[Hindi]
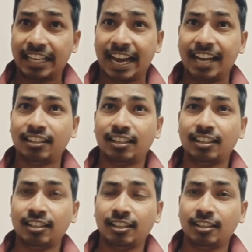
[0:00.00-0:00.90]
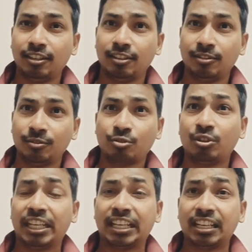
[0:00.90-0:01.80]
दिखाया था
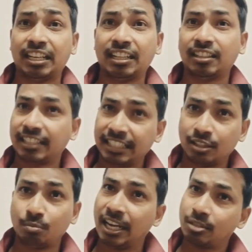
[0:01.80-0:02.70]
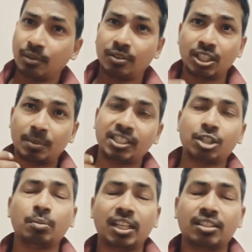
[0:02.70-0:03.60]
उसको देख के लगा था कि इस मैच में
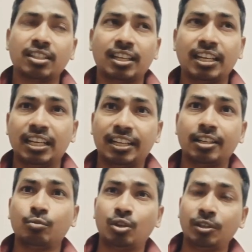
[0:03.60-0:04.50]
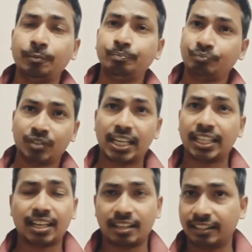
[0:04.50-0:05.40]
ज़बरदस्त प्रदर्शन करेंगे लेकिन वह
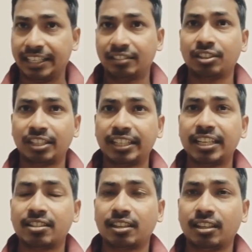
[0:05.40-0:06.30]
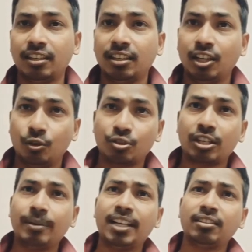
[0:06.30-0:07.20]
ज़्यादा देर तक टिक नहीं सके
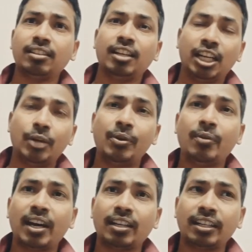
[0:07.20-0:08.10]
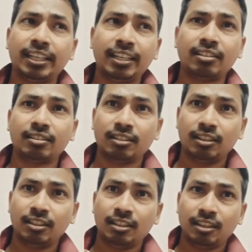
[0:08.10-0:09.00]
उसके बाद डेविड वार्नर ने एक
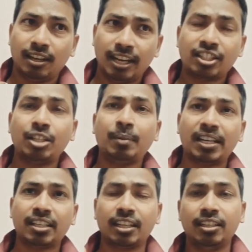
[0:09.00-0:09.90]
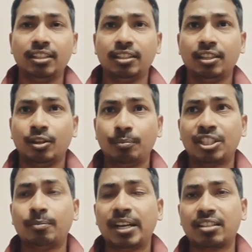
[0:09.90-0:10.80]
अच्छी पारी खेली
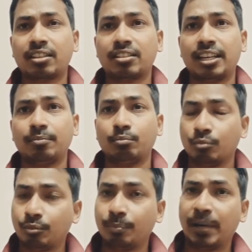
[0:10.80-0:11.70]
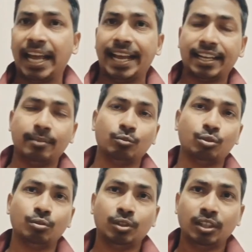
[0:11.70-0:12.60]
मिचल मास के साथ बढ़ाया गेम
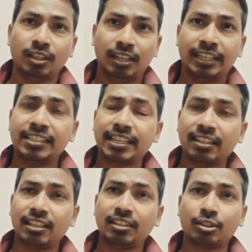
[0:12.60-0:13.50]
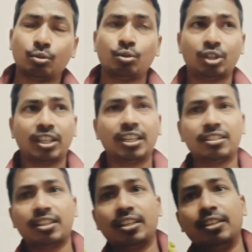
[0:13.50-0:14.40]
को लेकिन ज़्यादा देर तक दोनों टिक
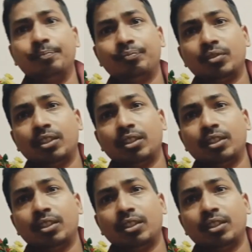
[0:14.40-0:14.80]
नहीं सके